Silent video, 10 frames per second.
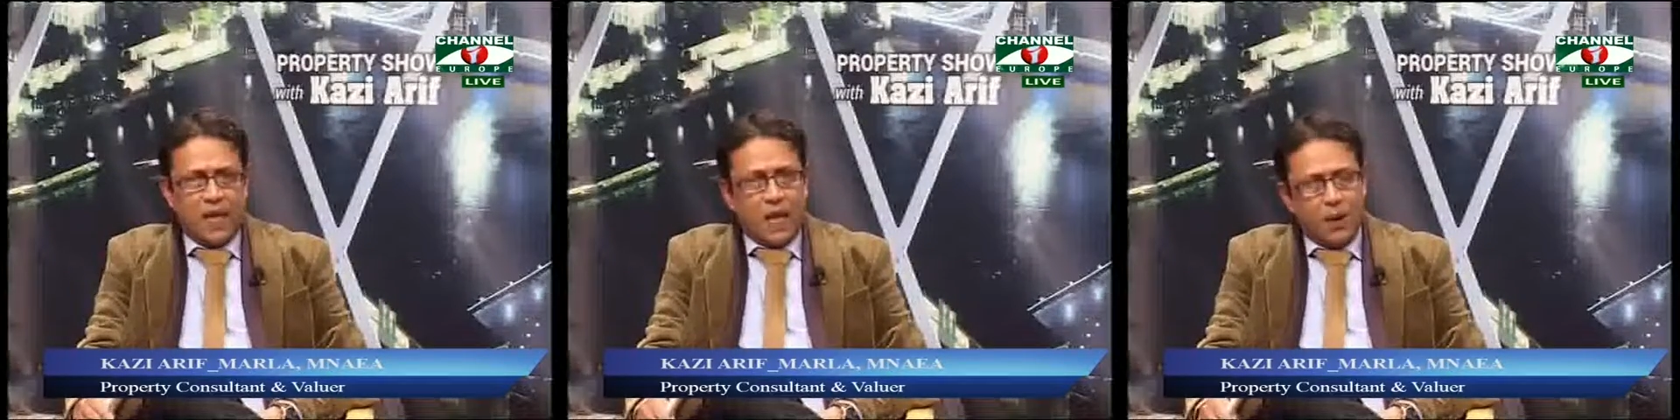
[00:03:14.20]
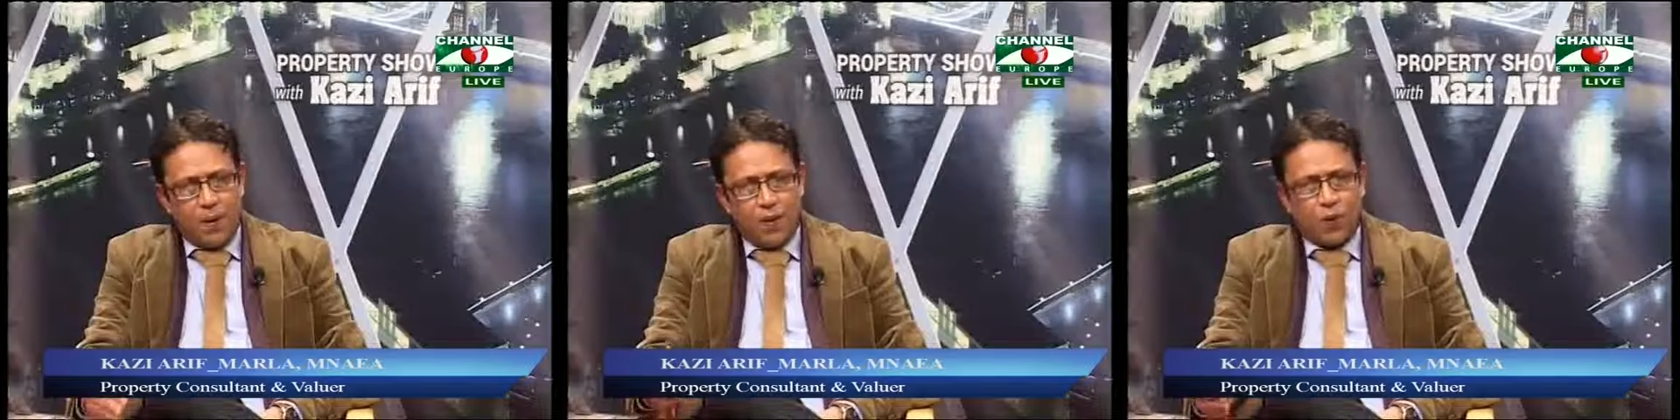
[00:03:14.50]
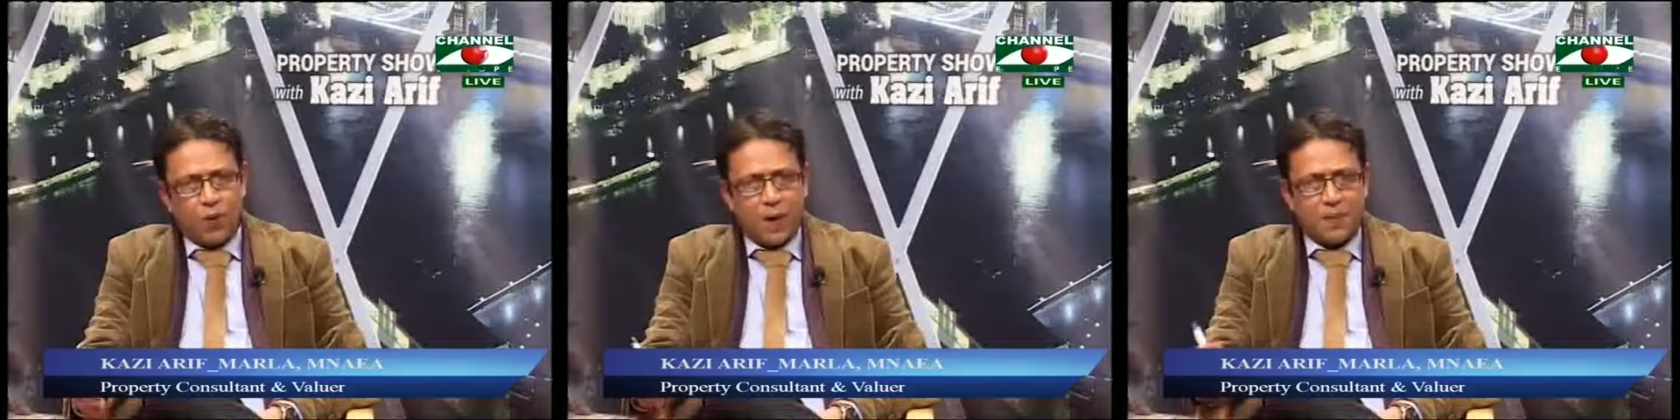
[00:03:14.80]
এভাবে
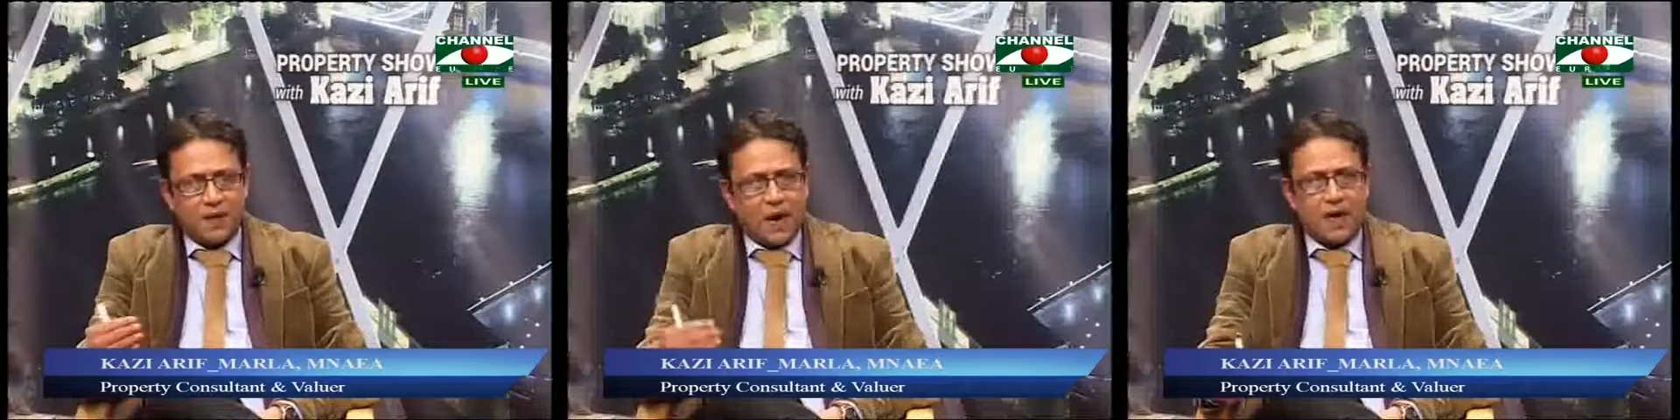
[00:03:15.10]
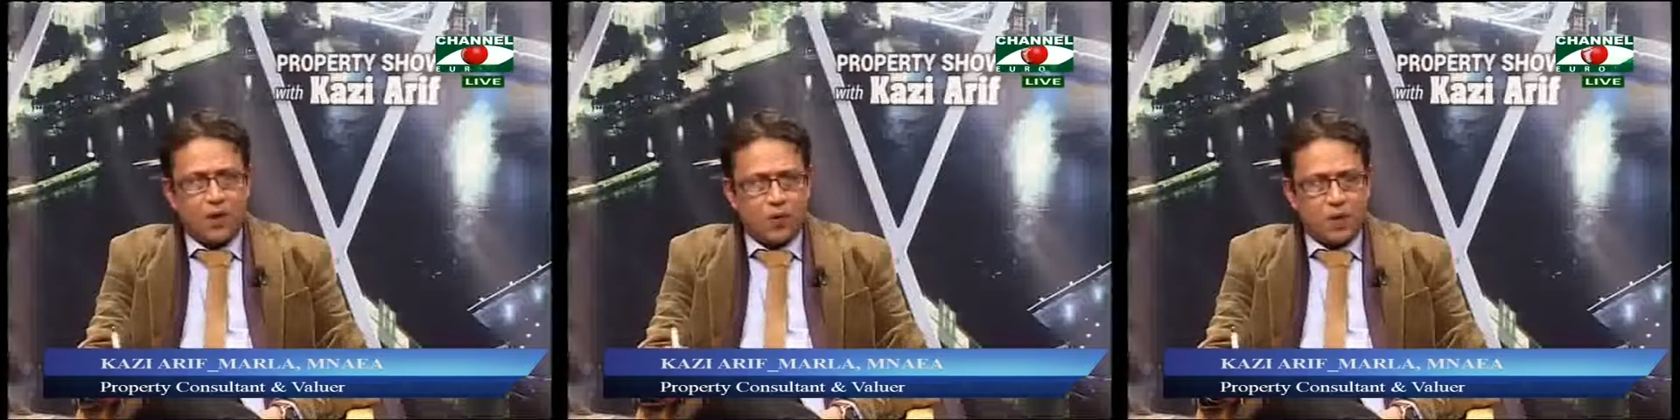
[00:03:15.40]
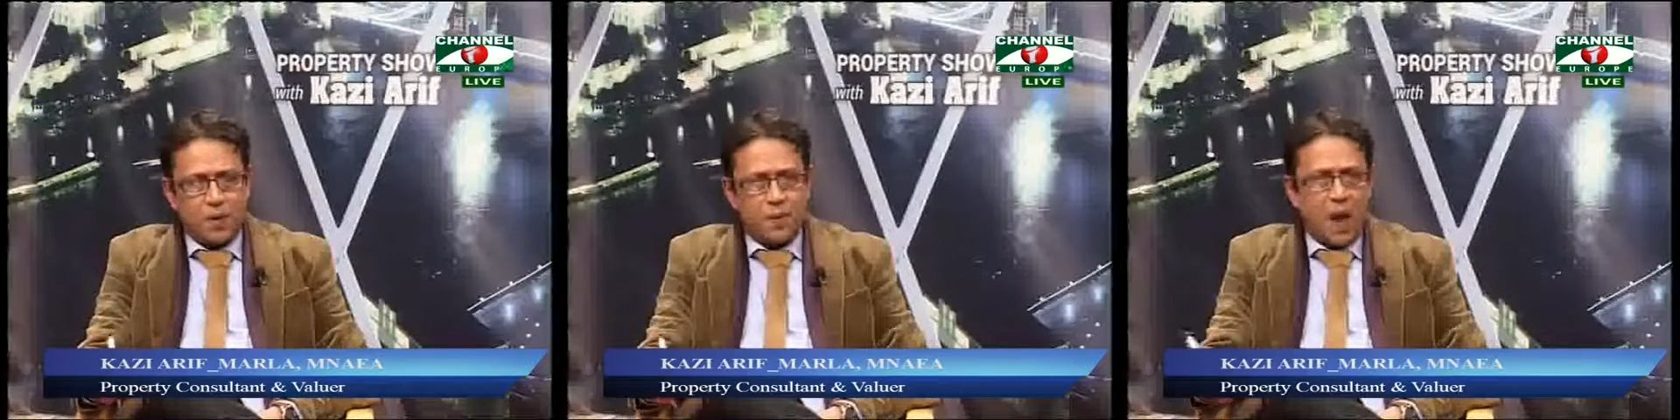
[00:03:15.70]
করে আপনার টার্গেট করতে
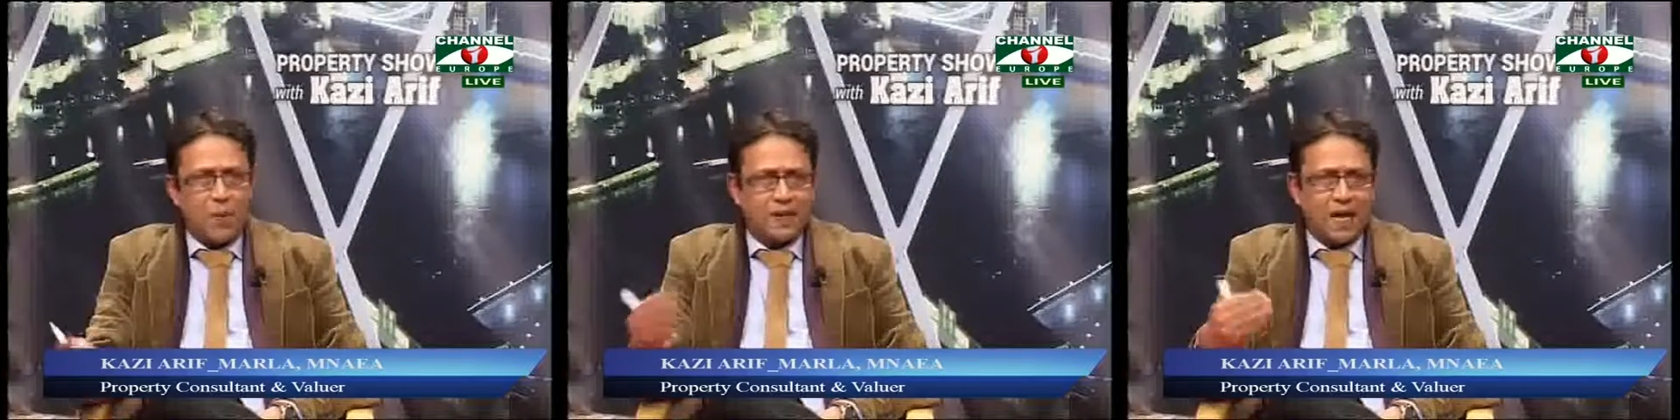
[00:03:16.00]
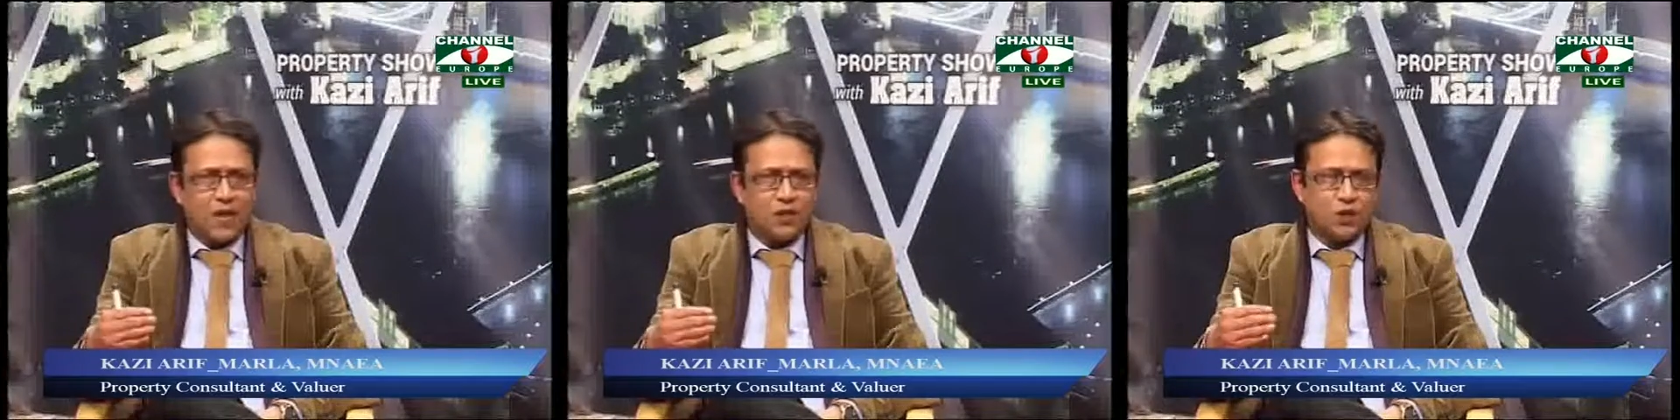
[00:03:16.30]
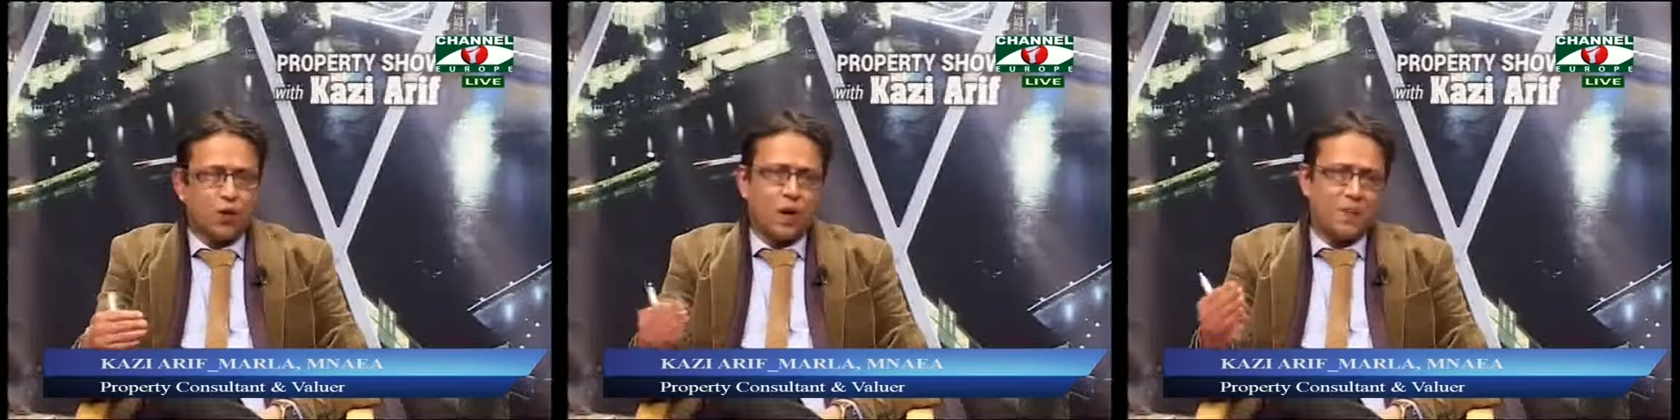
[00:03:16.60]
পারেন আবার দেখা যাচ্ছে
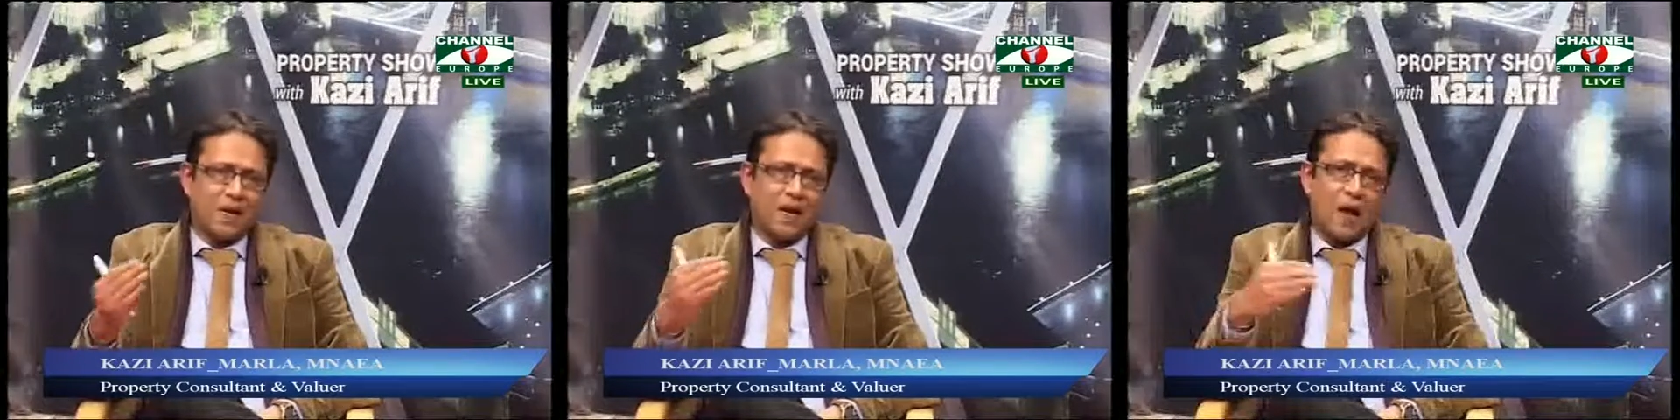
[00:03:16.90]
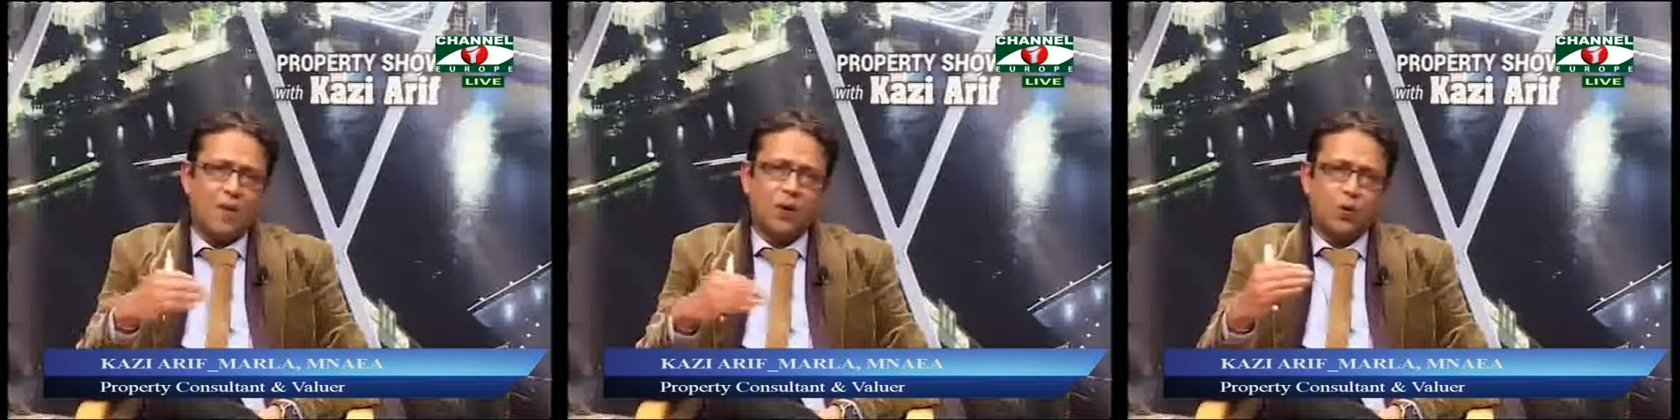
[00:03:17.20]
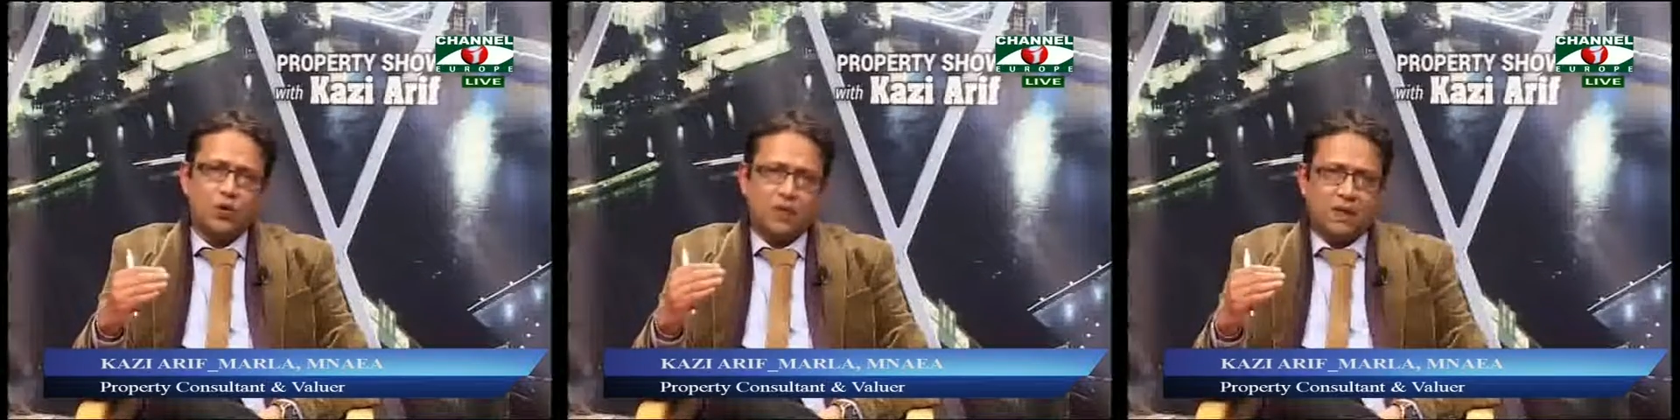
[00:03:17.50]
যখন আপনাকে কাভার
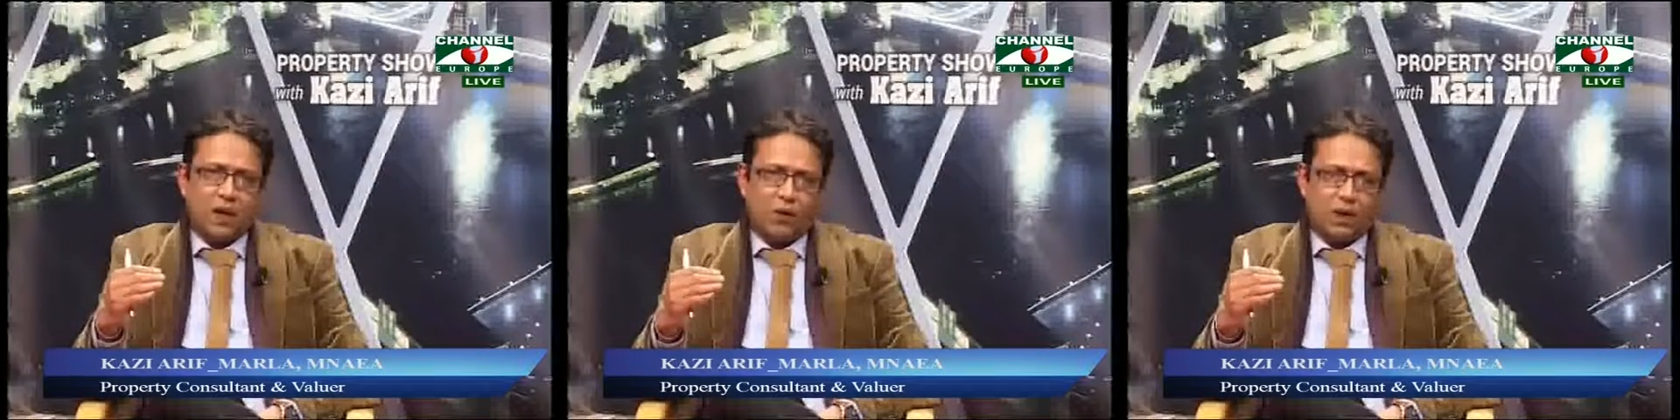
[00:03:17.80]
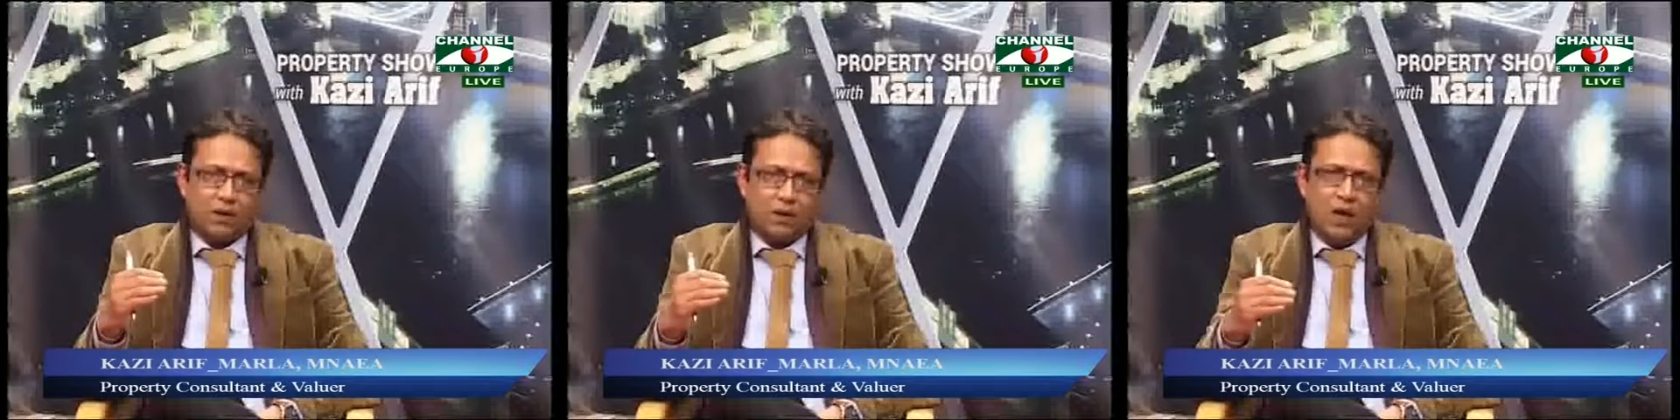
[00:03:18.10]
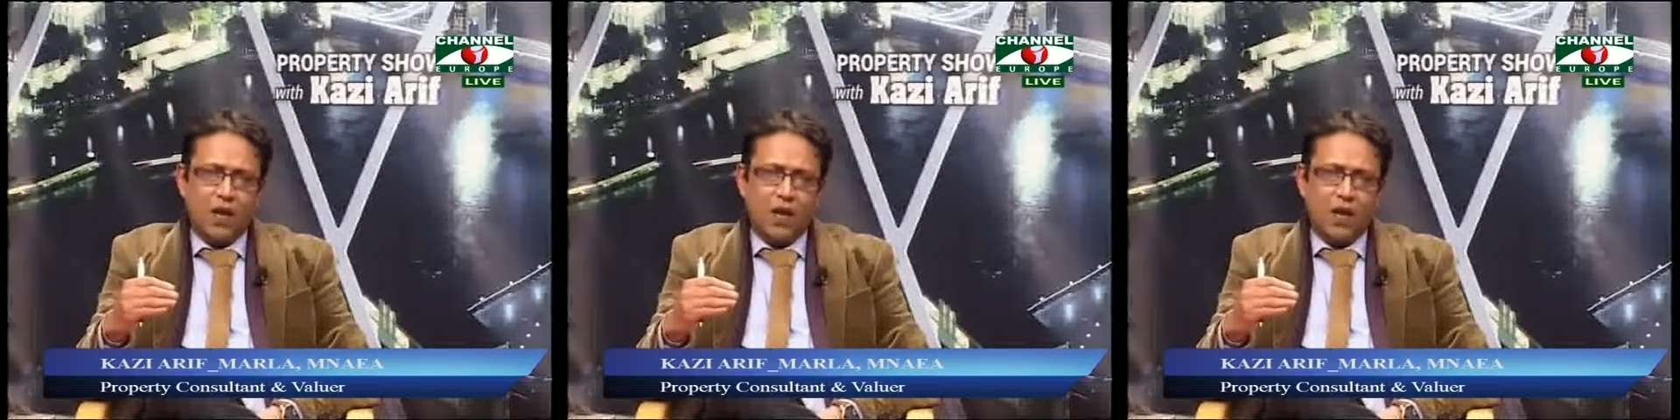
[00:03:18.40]
করছে না ওই ক্ষেত্রে